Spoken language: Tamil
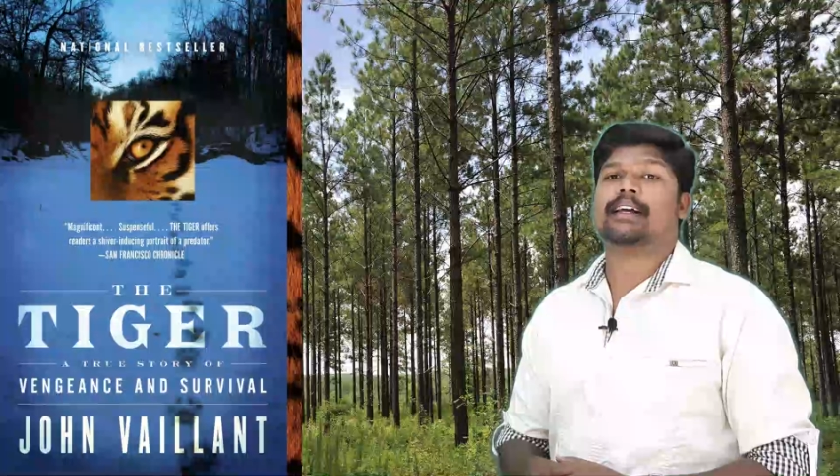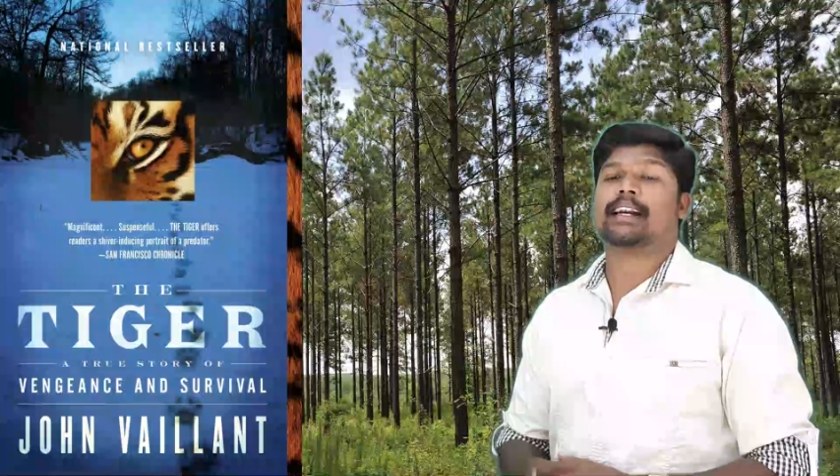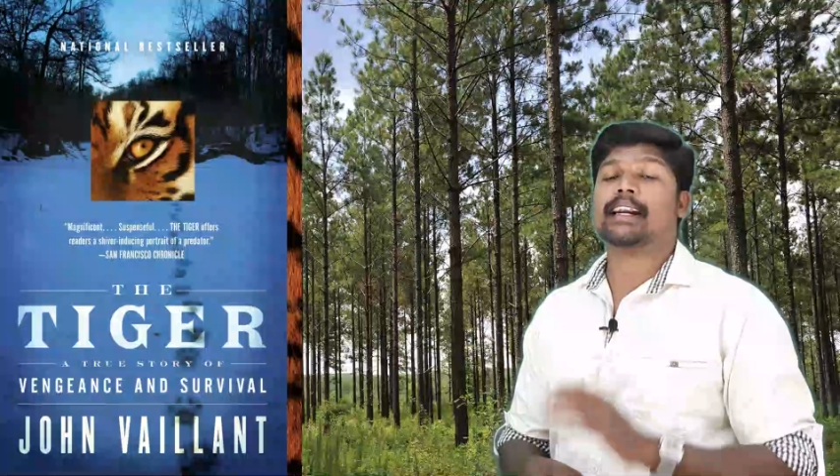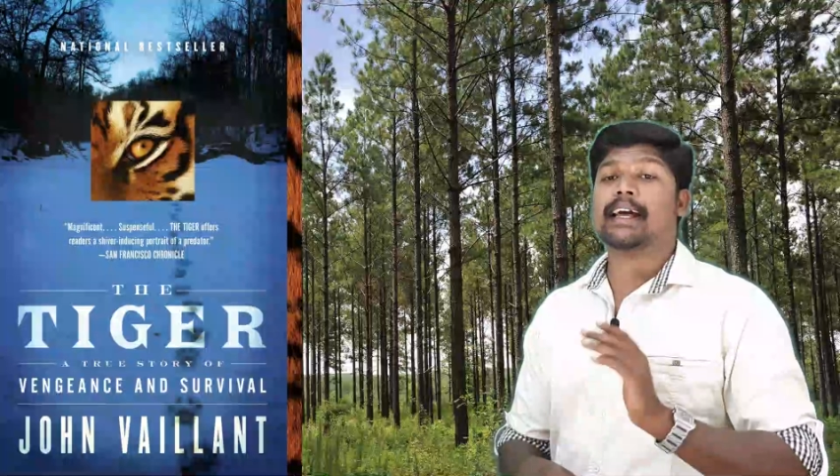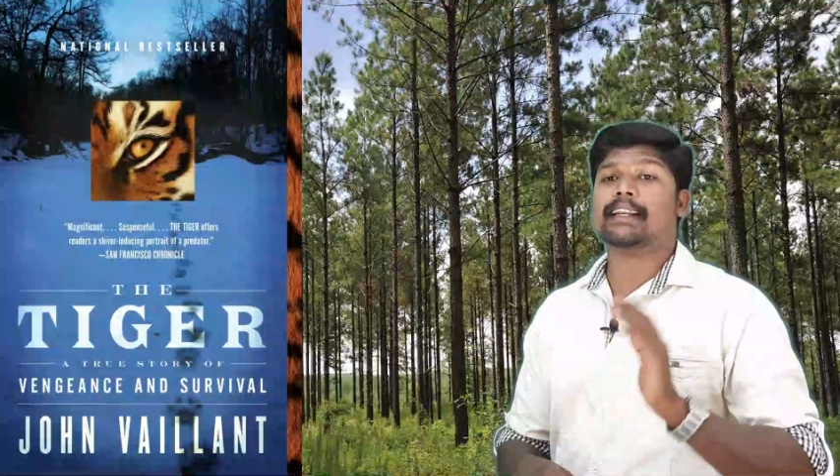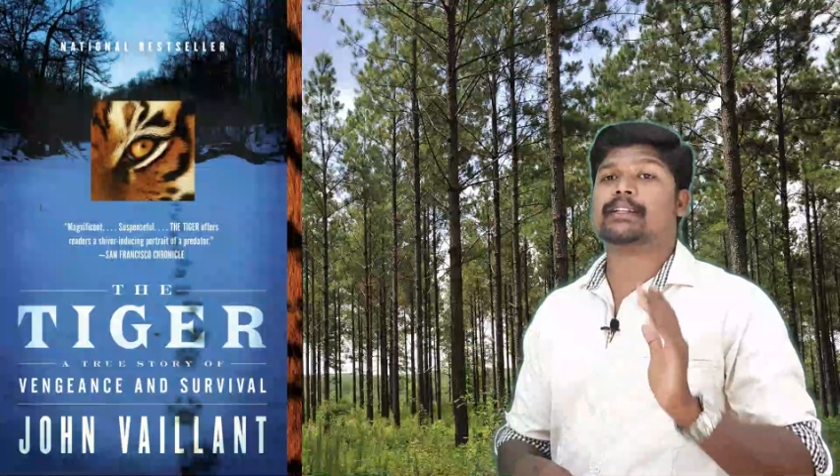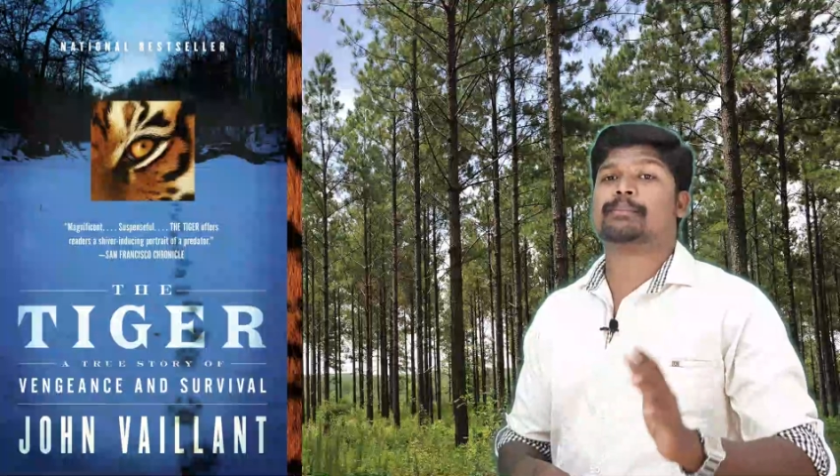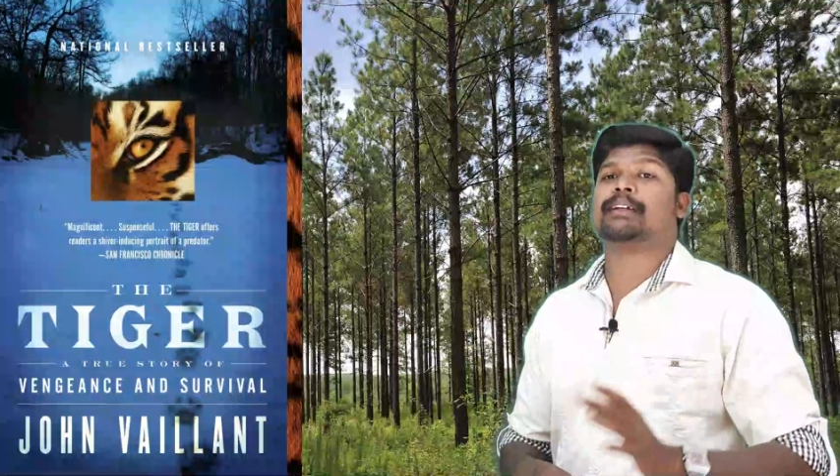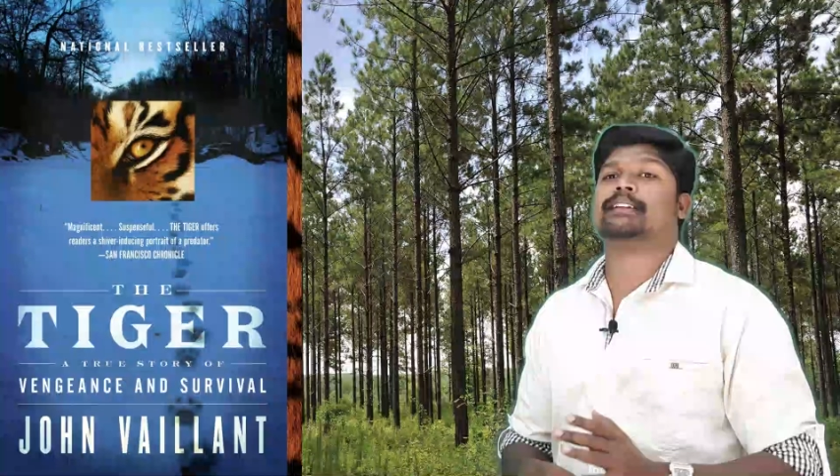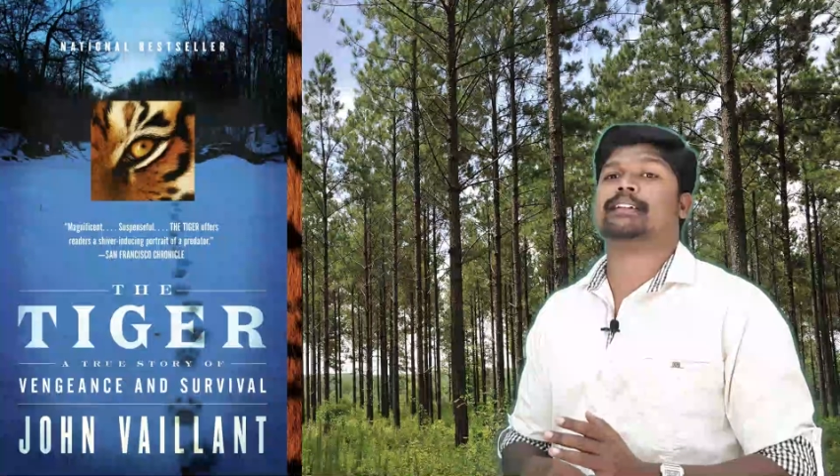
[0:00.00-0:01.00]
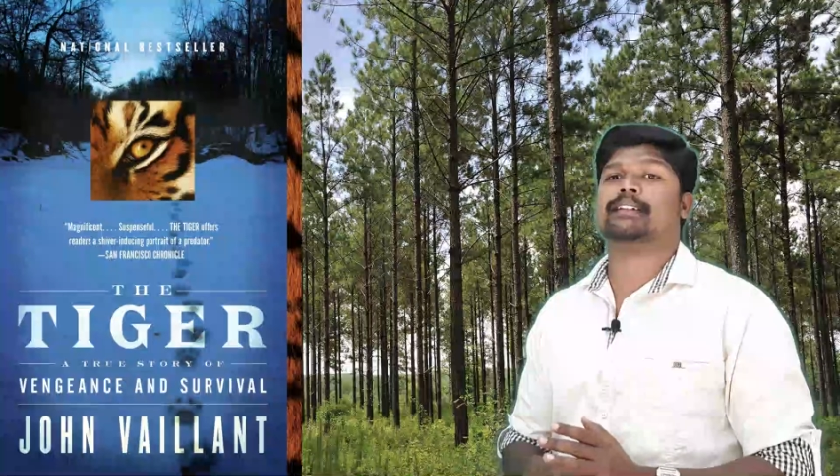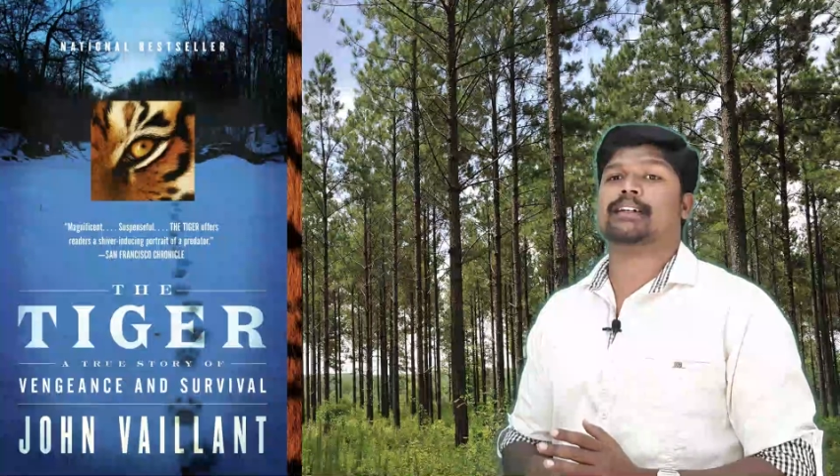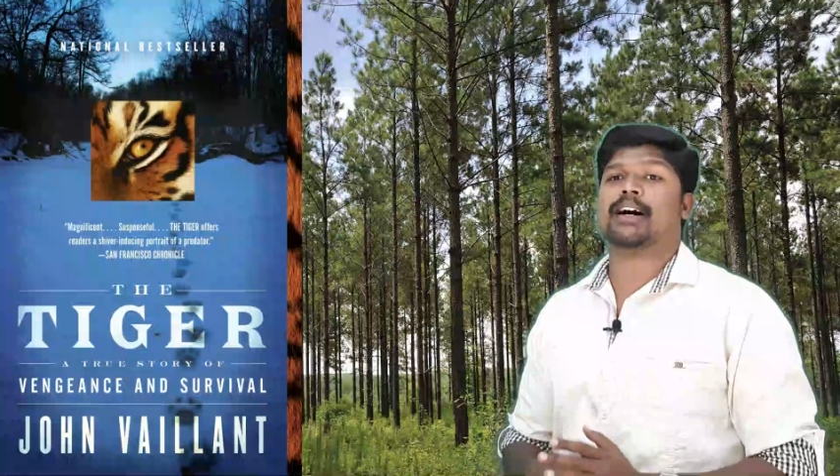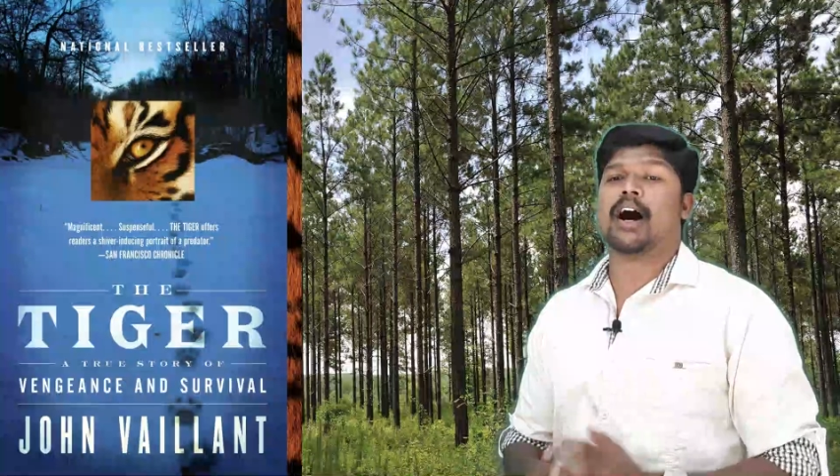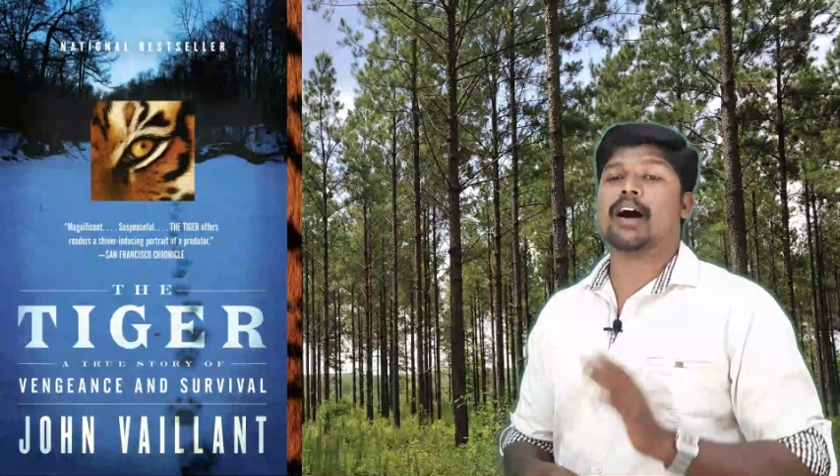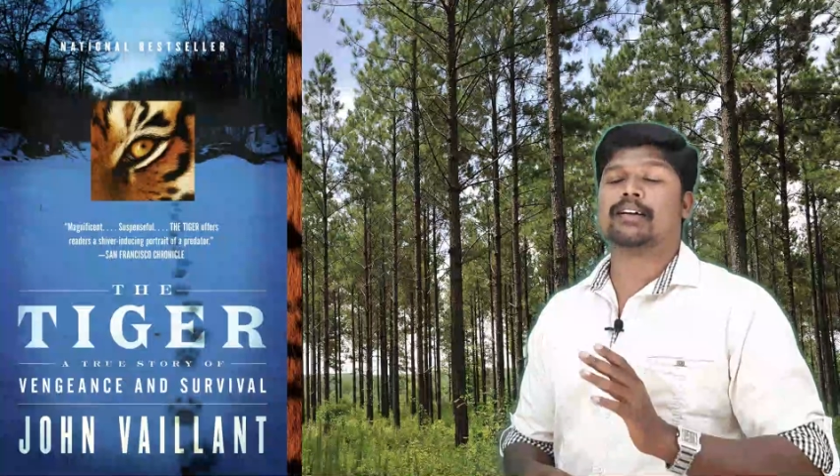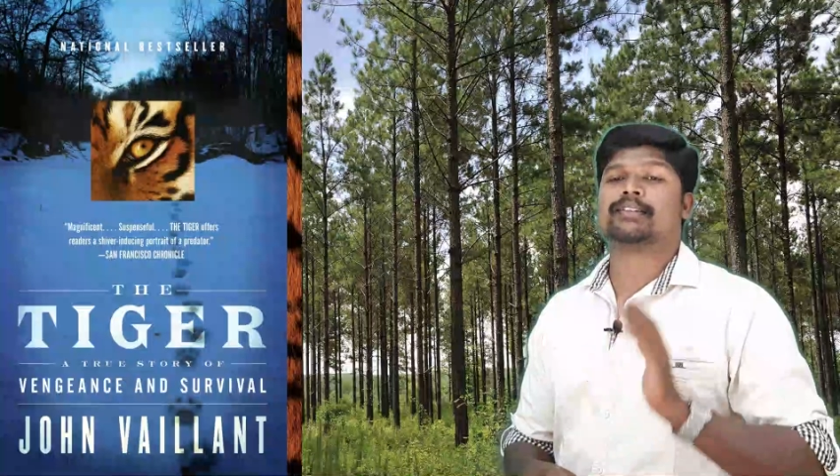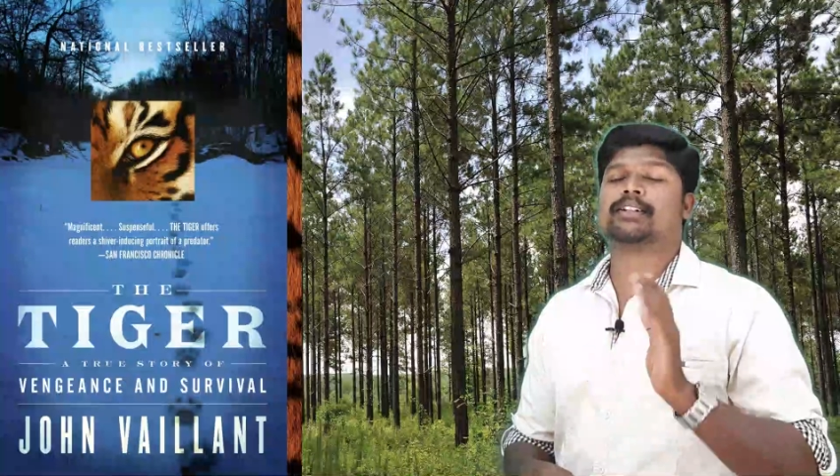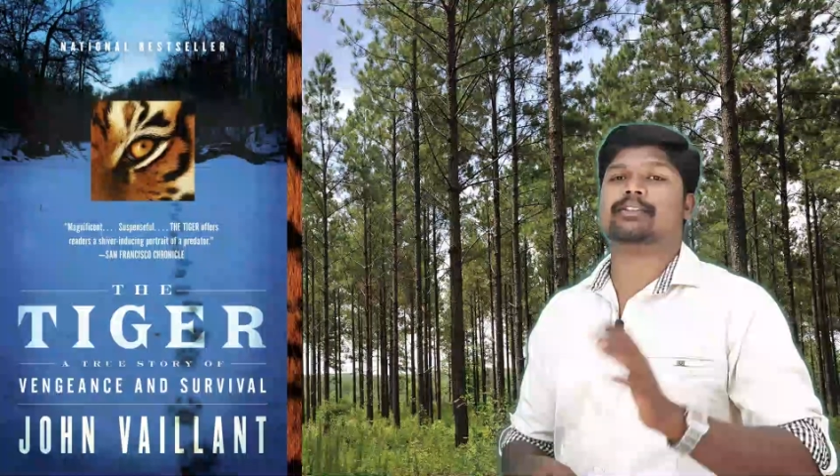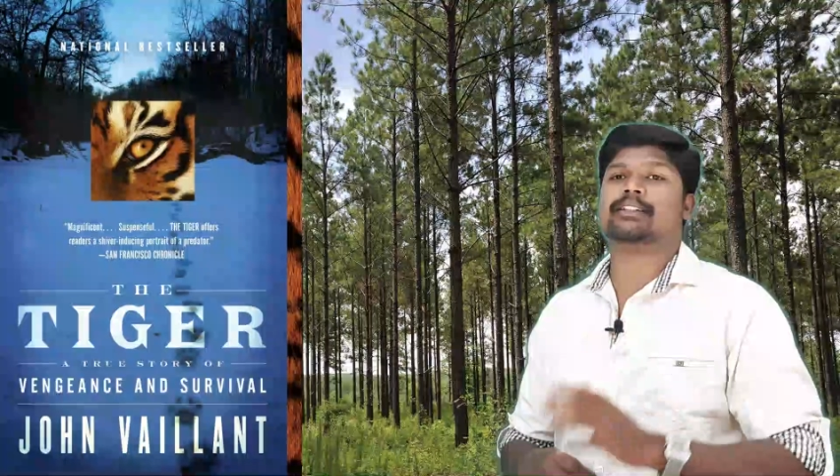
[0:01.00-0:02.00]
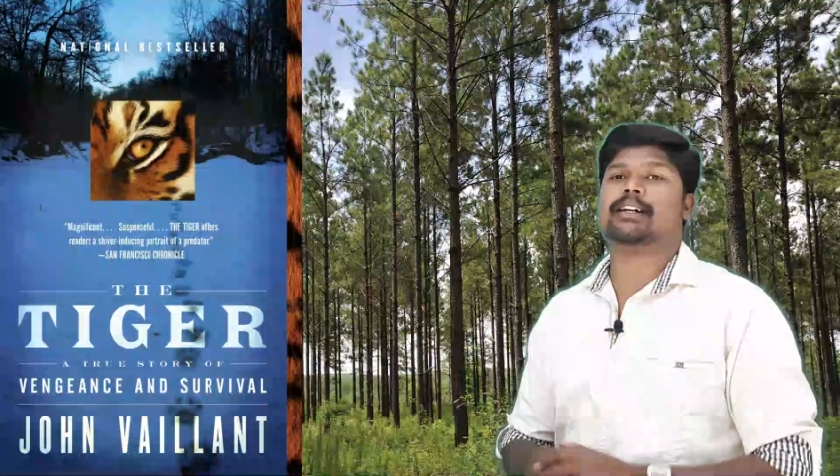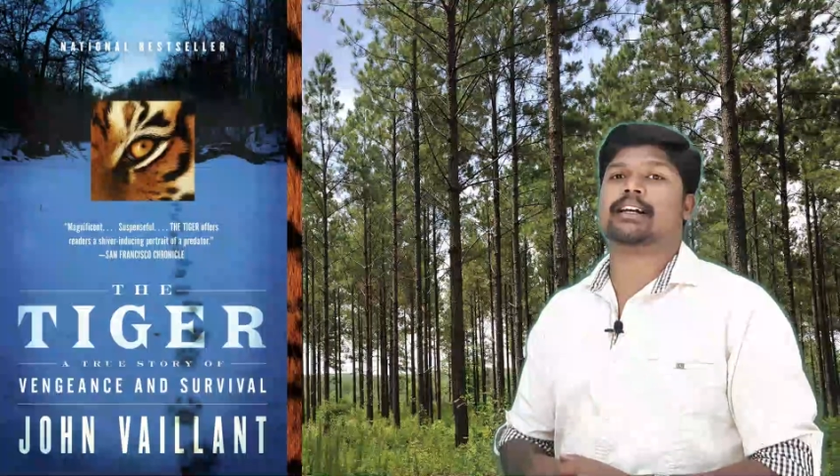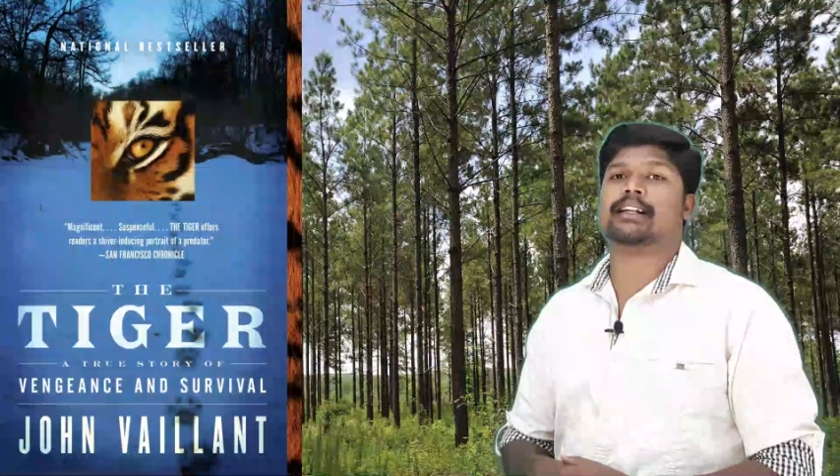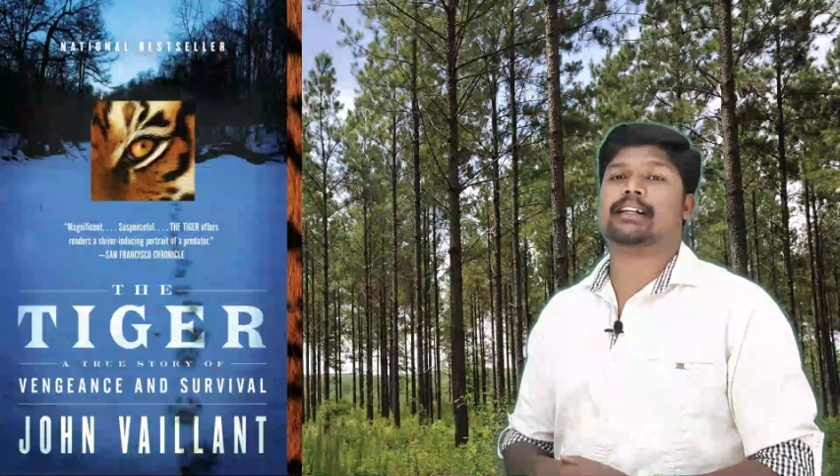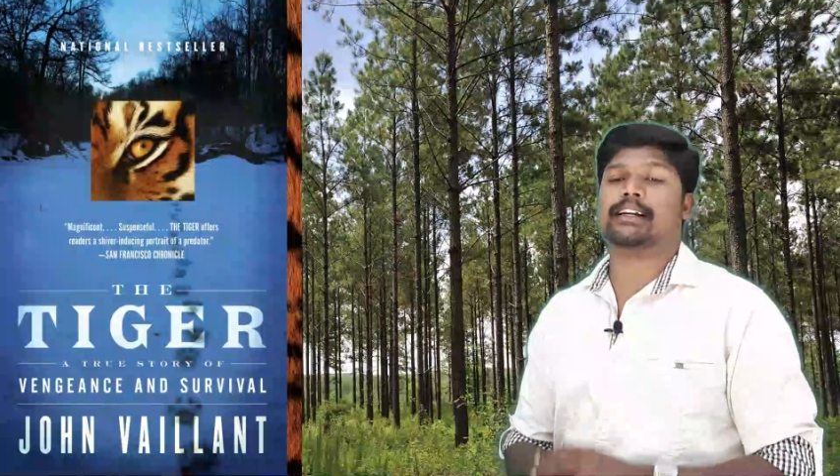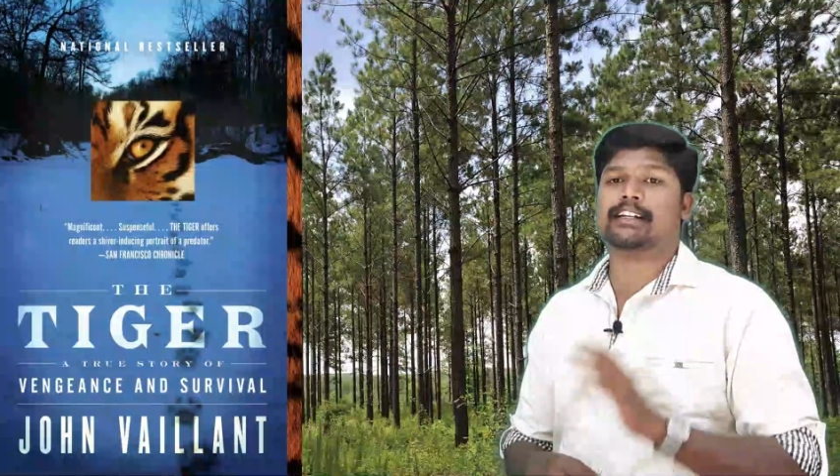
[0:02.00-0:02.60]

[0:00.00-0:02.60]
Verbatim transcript: ரெண்டாயிரத்தி பத்து ஆகஸ்ட் இருபத்தி நாலில்